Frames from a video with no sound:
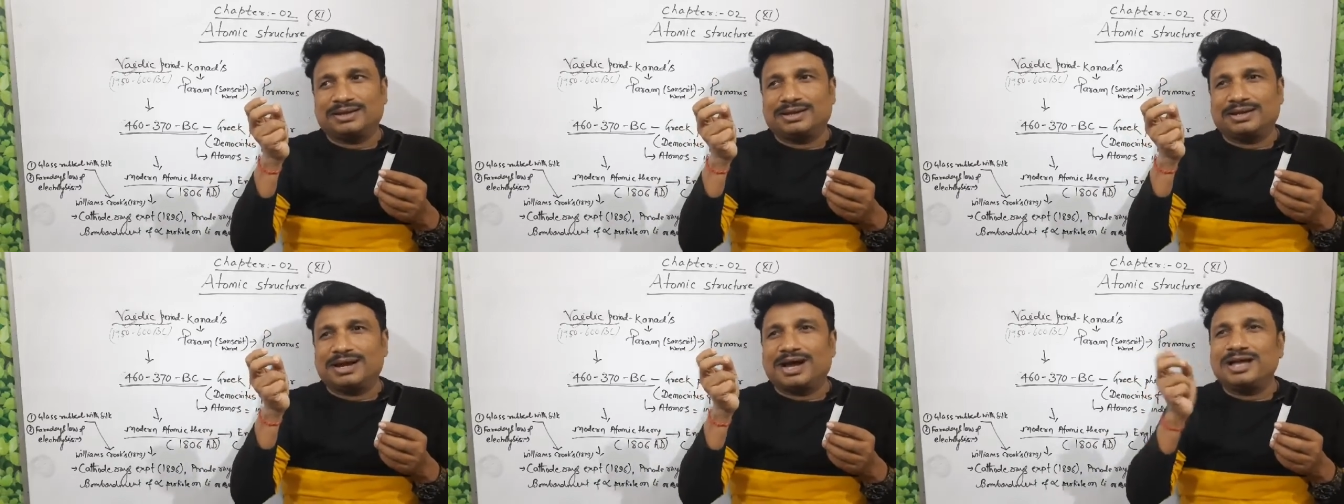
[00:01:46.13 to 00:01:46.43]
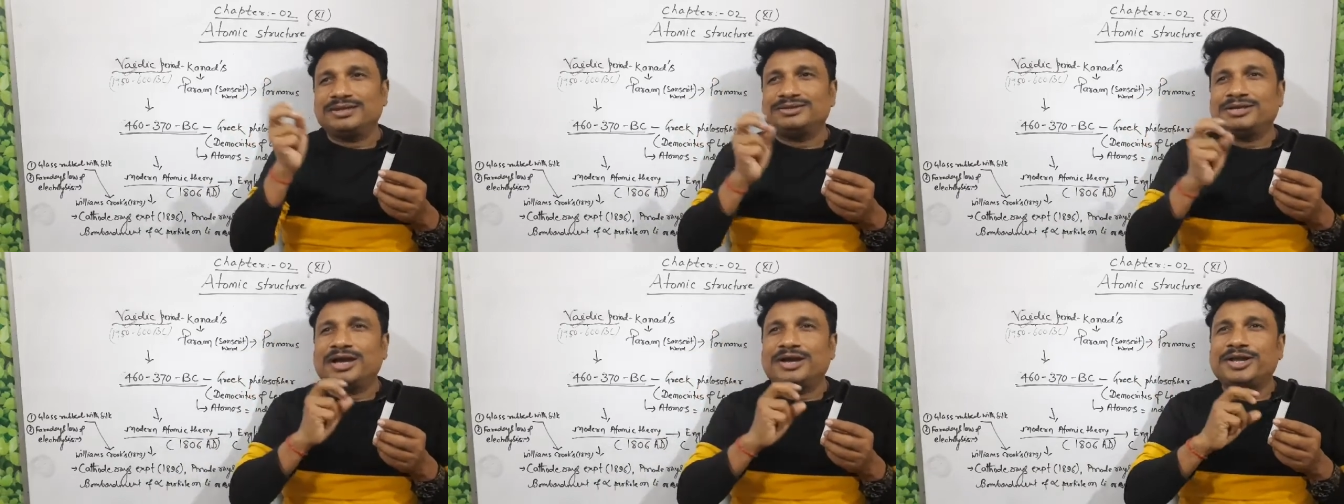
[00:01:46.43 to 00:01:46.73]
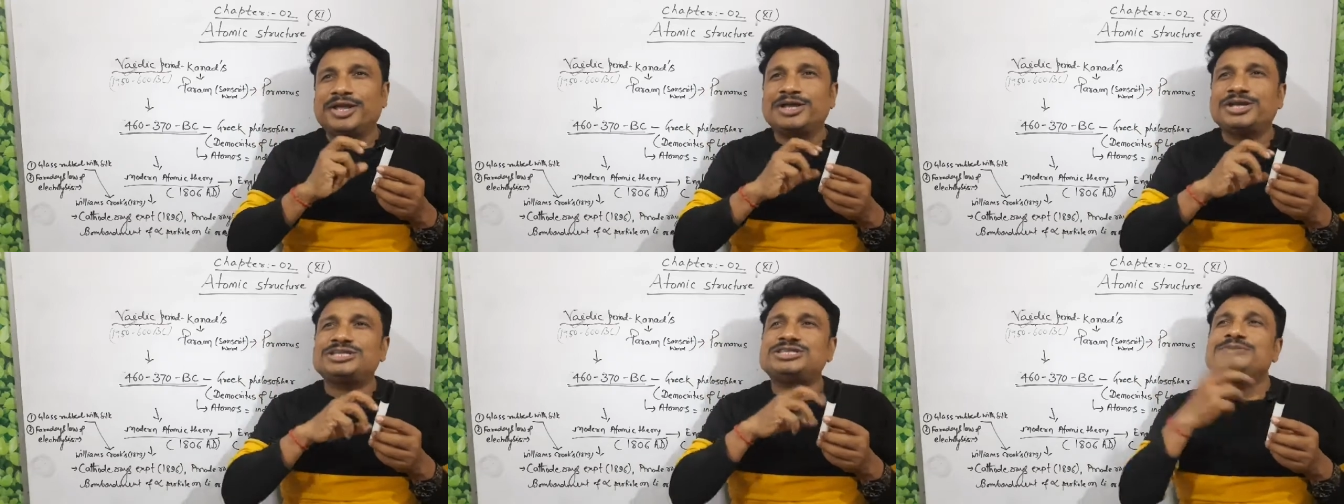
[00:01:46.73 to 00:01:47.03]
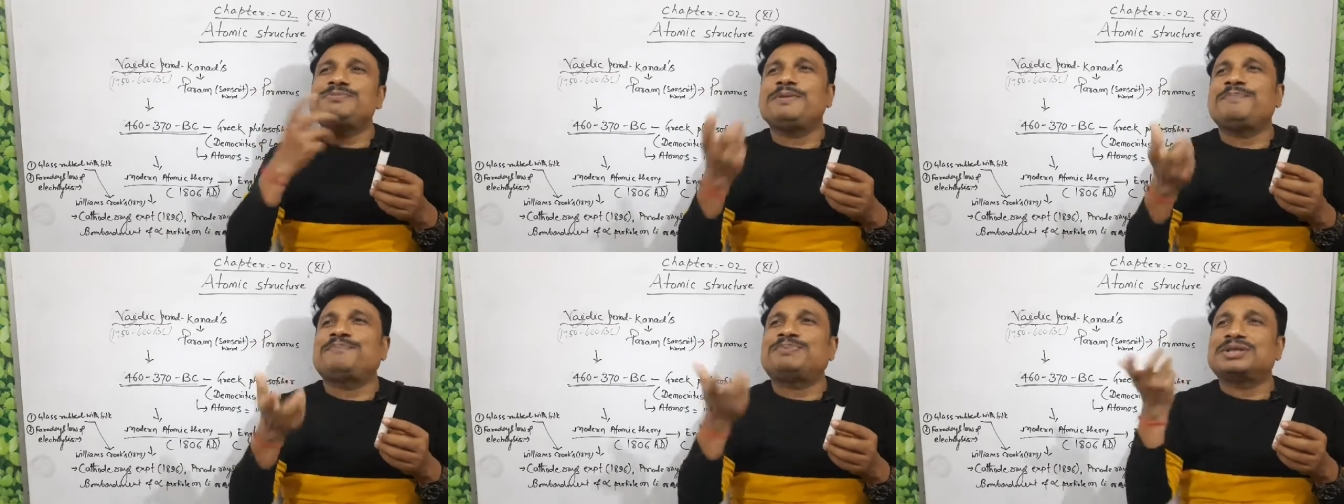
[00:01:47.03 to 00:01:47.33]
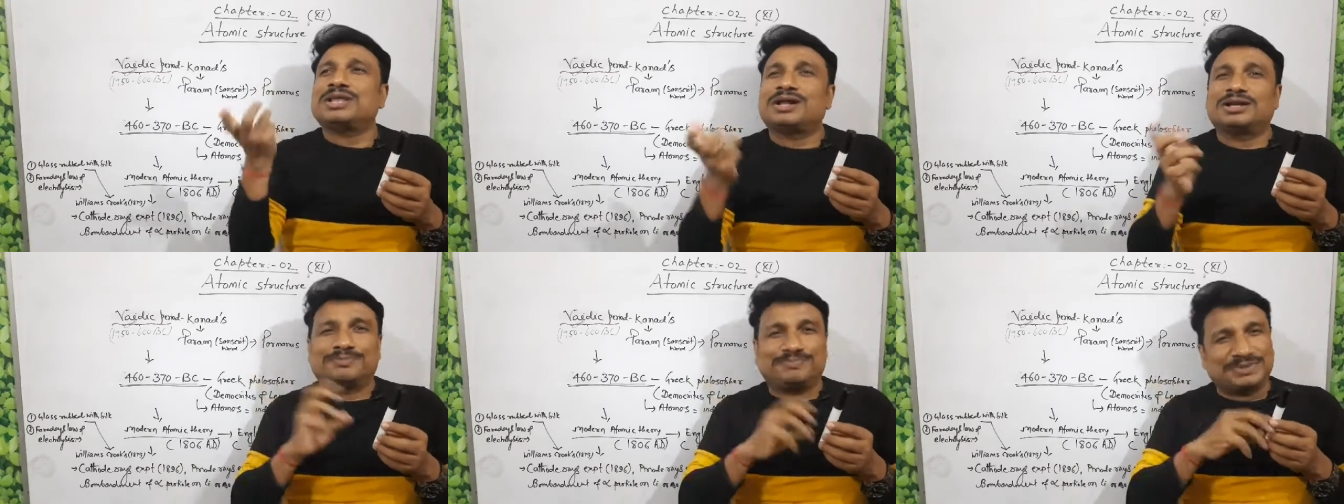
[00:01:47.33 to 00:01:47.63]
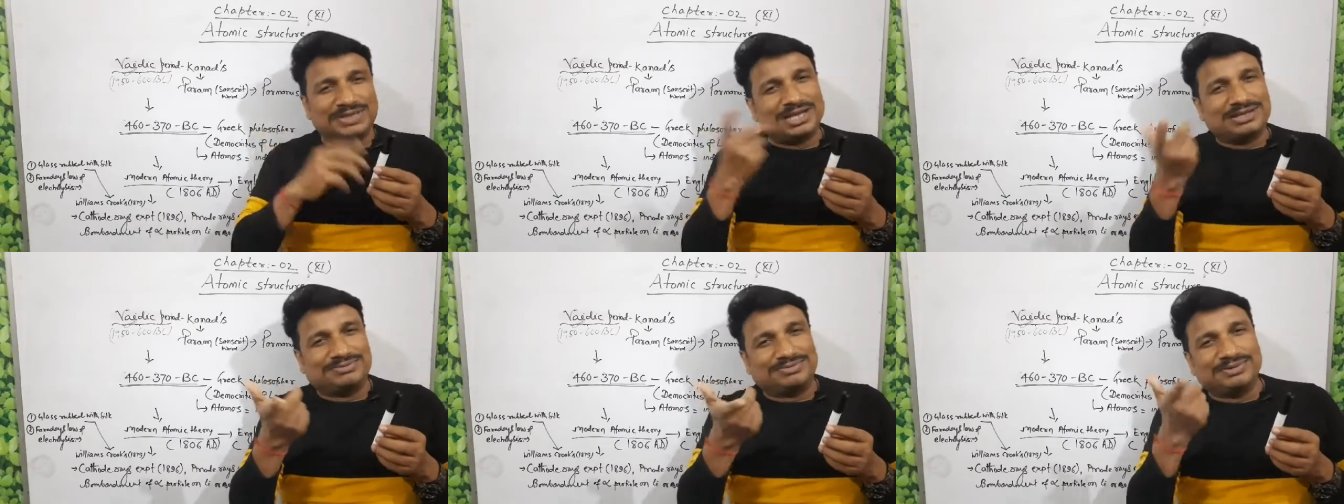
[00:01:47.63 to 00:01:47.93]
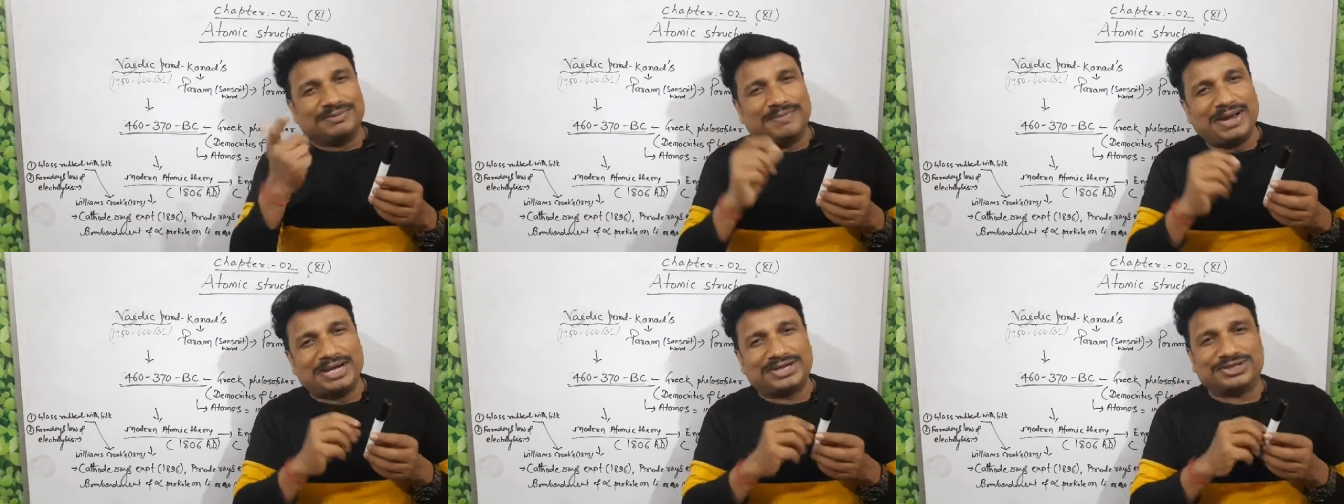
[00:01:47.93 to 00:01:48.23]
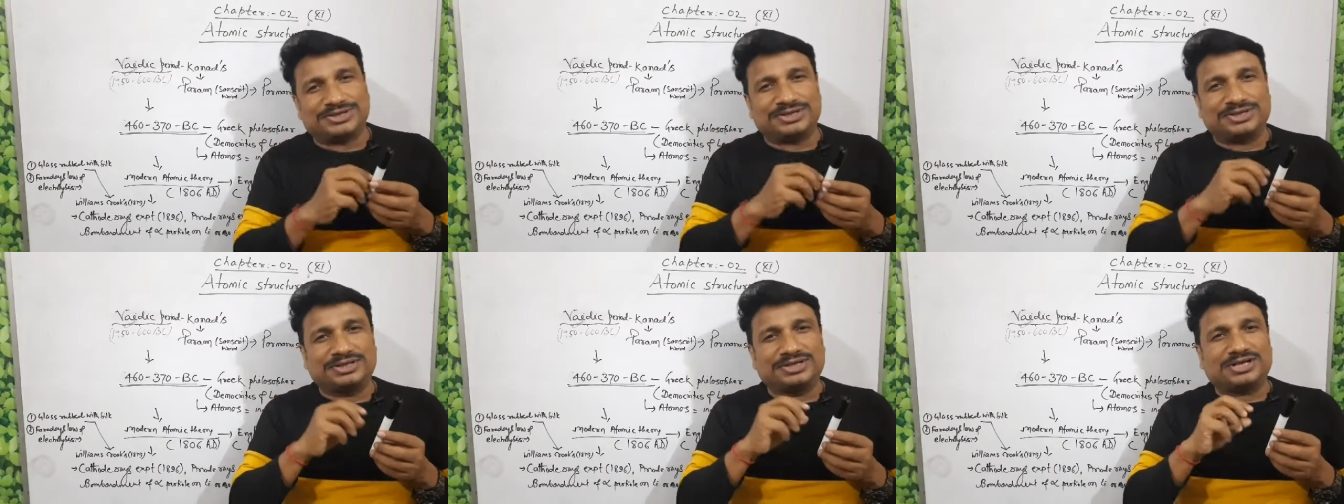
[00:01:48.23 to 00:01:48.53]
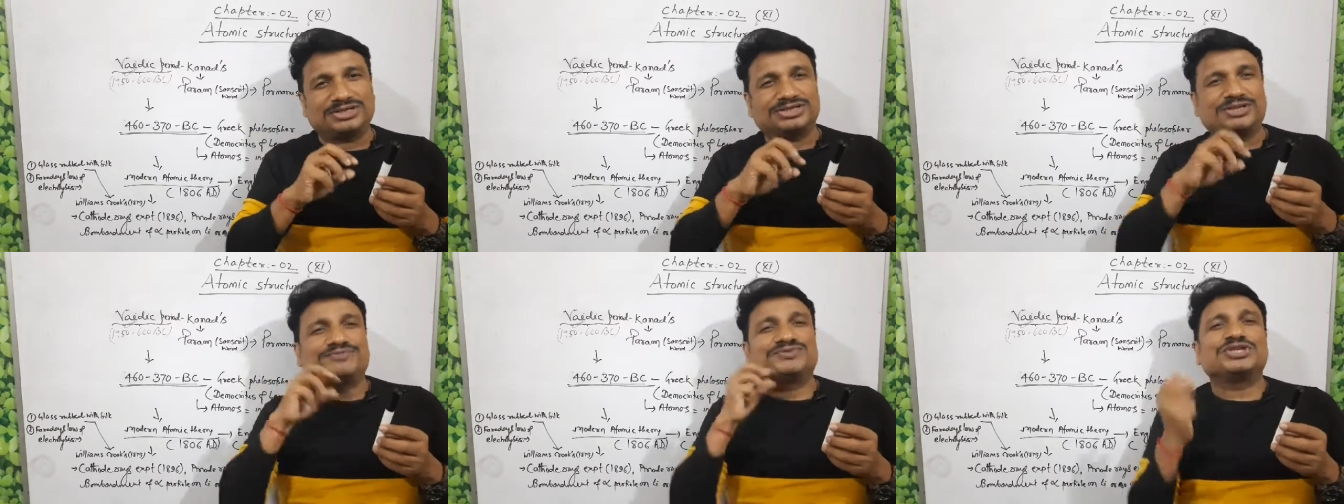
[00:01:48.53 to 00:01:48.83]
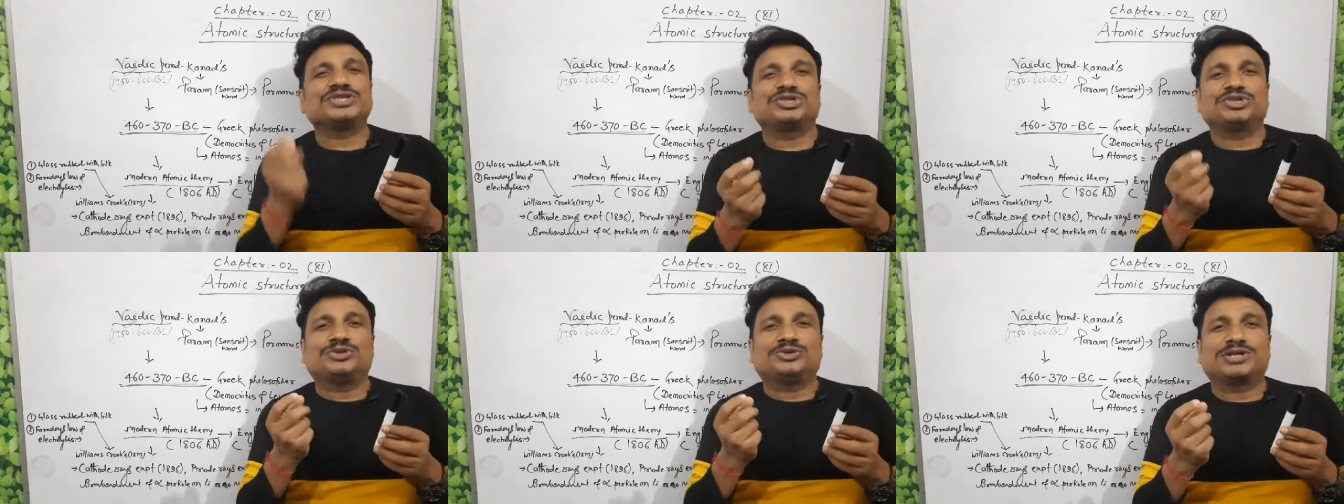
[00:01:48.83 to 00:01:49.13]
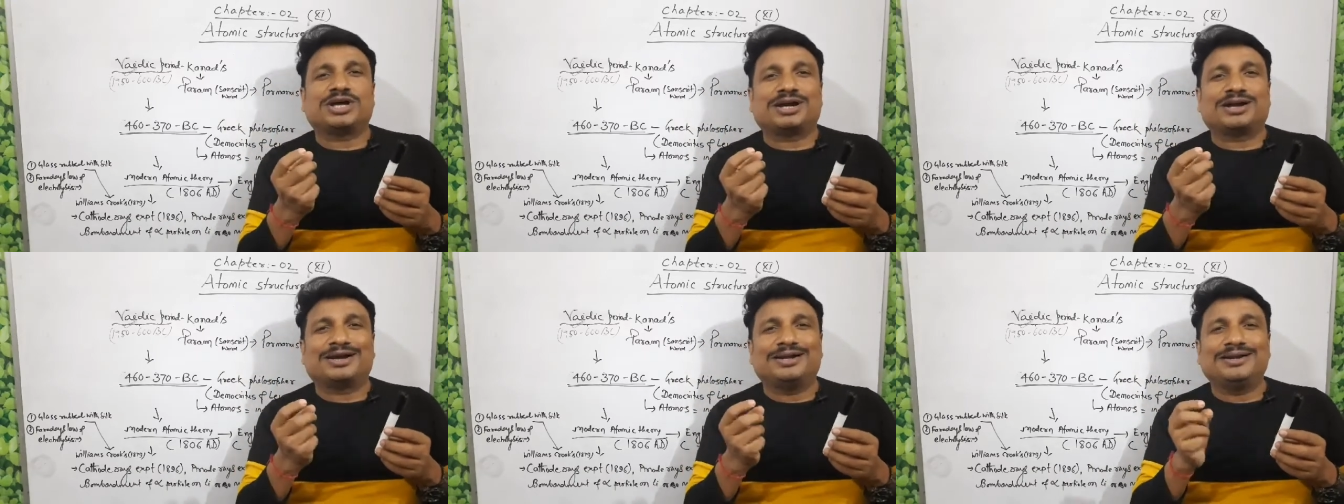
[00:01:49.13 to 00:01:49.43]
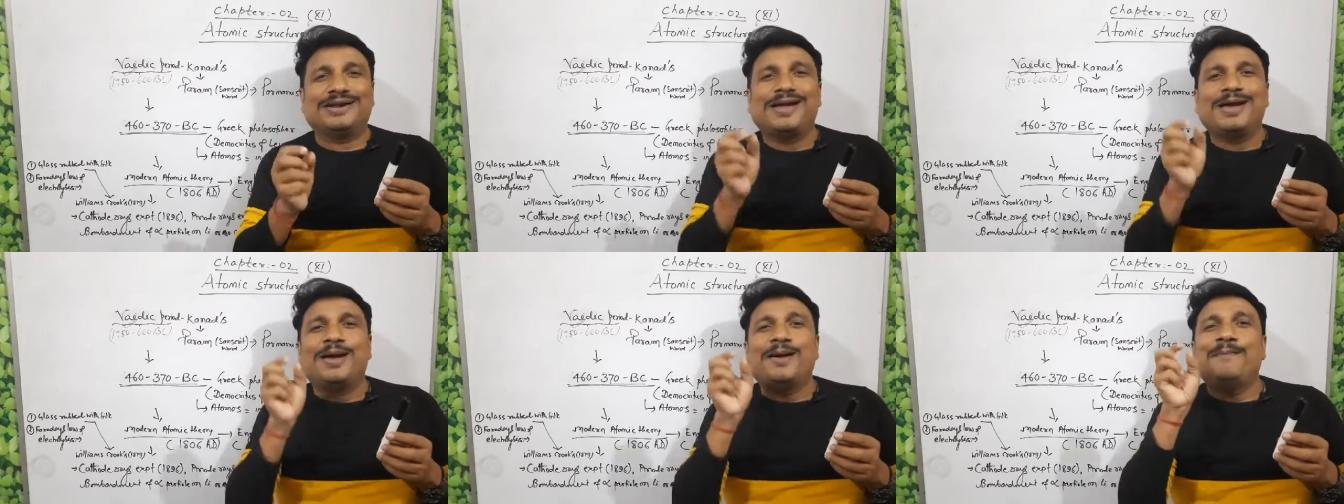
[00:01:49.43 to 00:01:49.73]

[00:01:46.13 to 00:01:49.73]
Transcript: कहा था कि किसी भी पदार्थ पदार्थ मतलब मैटर का सबसे छोटा कण